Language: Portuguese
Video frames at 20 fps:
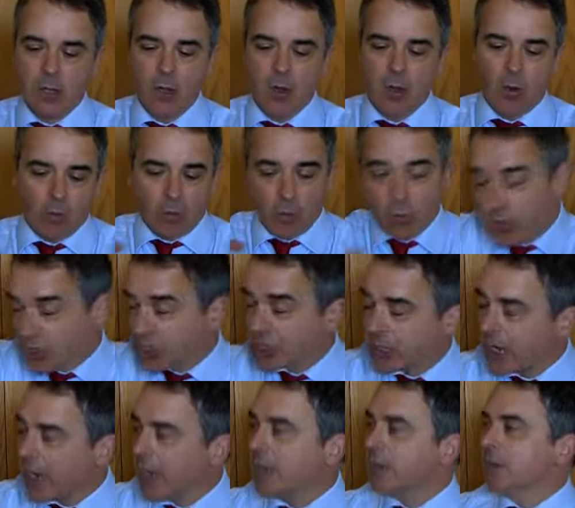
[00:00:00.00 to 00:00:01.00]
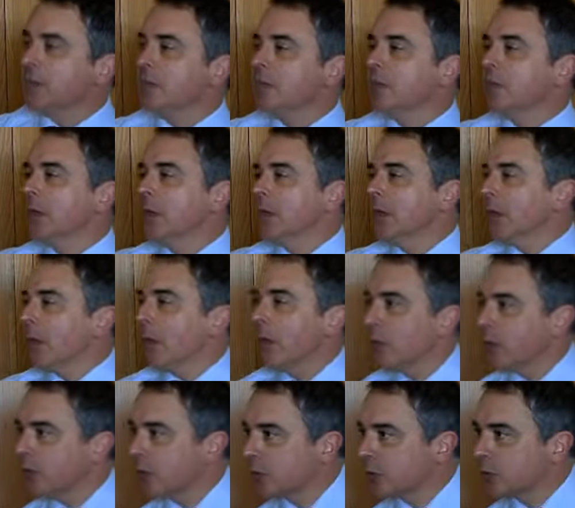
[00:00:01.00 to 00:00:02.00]
ou conquistando,
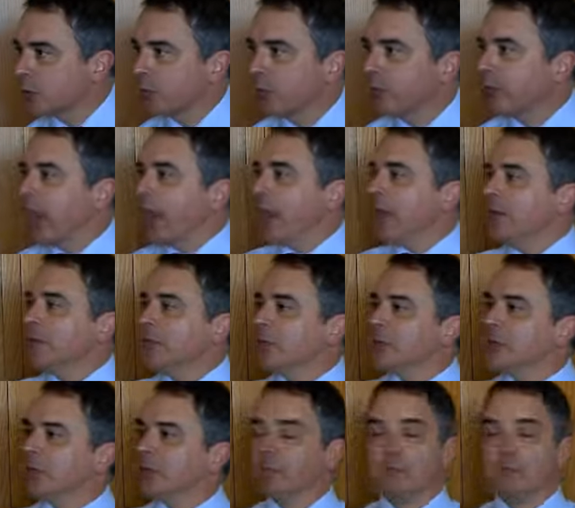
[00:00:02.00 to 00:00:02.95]
ou explorando,